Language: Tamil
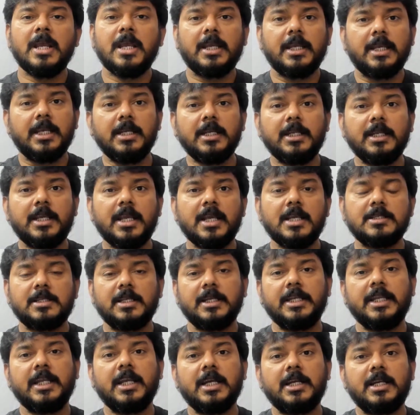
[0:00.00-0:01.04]
இன்கேஸ்
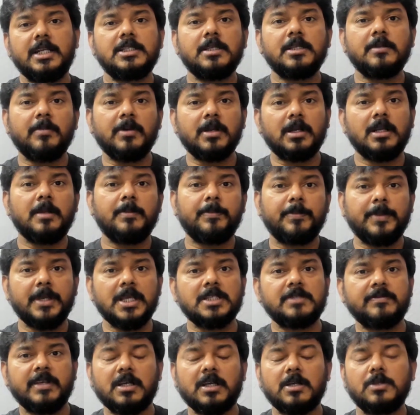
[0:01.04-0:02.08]
நீங்க டிசம்பர்ல
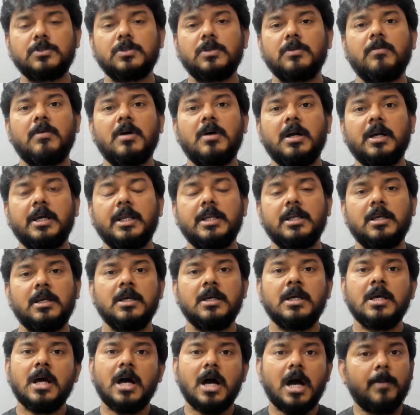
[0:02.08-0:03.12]
பிஎஸ் ஃபைவ் கன்சோல் வாங்குறீங்க
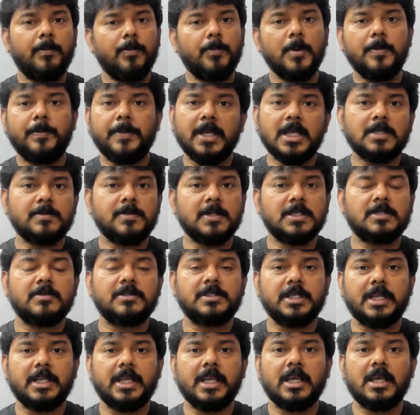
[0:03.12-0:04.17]
அப்போ பிஎஸ் பிளஸ்
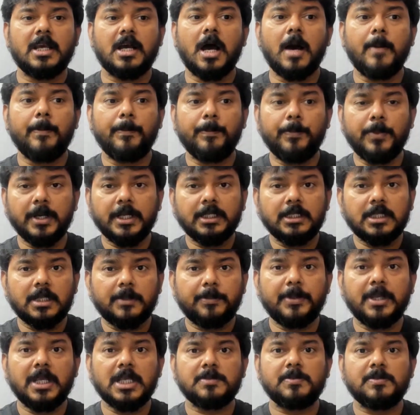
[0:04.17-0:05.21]
வச்சிருக்கீங்க அப்போ இந்த
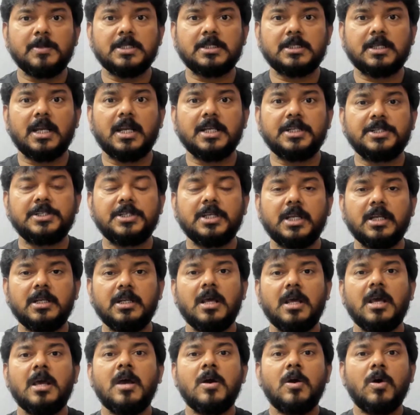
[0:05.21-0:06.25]
பிஎஸ் பிளஸ் கலெக்ஷன்
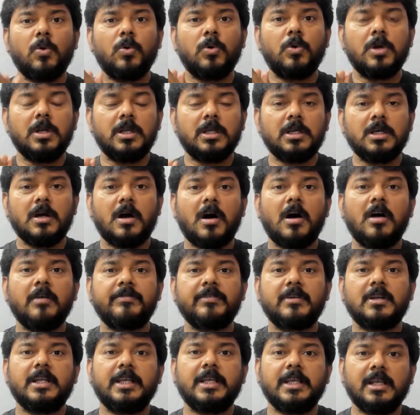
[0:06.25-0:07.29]
உங்களுக்கு
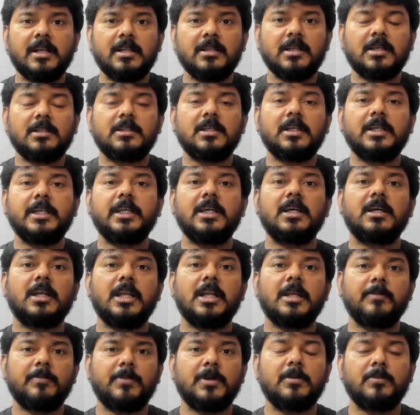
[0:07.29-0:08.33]
ஆஃபர்ல இருந்தா தான் நீங்க
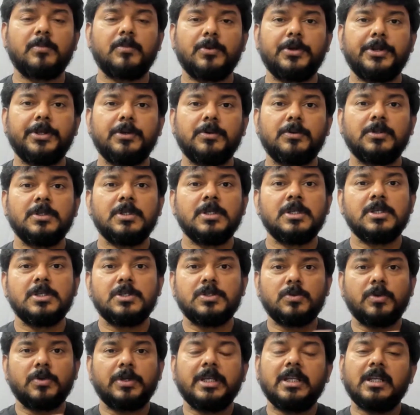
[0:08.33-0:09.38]
கிளைம் பண்ண முடியும்
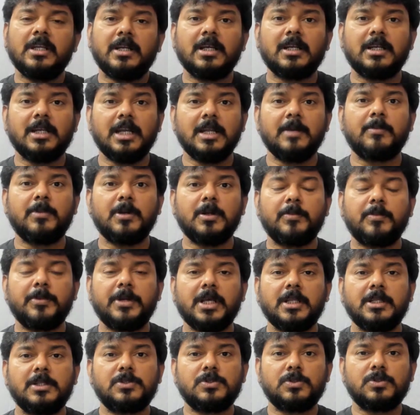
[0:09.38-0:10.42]
ஸோ இல்லைனா கிளைம் பண்ண
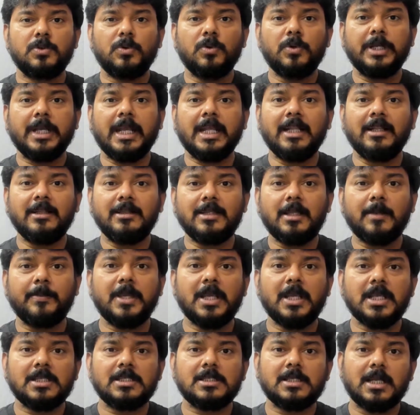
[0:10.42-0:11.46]
முடியாது ஸோ இந்த
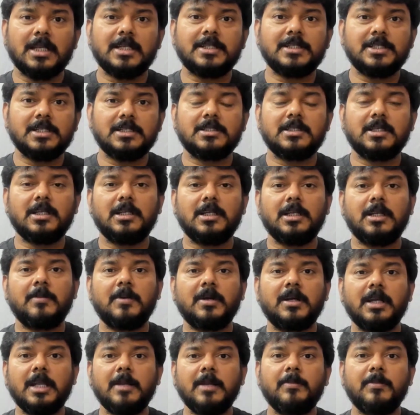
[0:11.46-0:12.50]
பிஎஸ் கலெக்ஷன்ஸை நம்ம
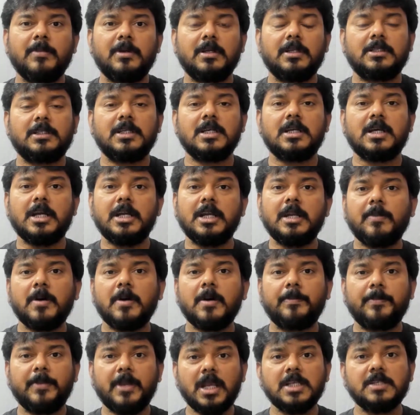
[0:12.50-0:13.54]
கிளைம் பண்றதுக்கு கண்டிப்பா
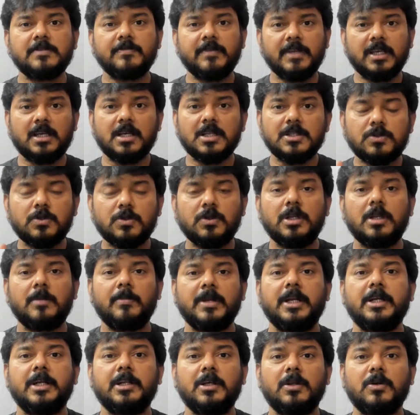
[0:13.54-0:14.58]
பிஎஸ்ஐ கன்சோல்
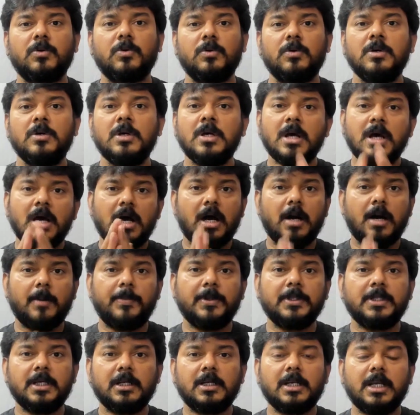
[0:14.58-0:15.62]
நம்ம கிட்ட இருக்கணும்
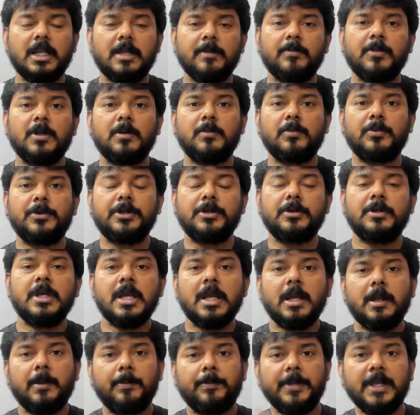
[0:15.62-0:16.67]
அப்பதான் கிளைம் பண்ண முடியும்
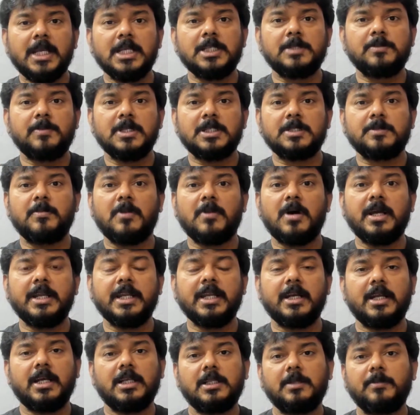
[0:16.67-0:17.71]
பிஎஸ் பிளஸ் மாறி
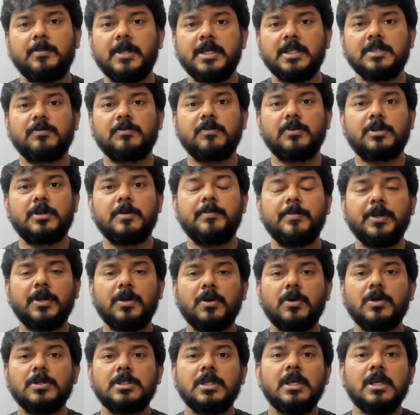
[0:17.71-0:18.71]
கிடையாது பிஎஸ் போருக்கு பிகாஸ்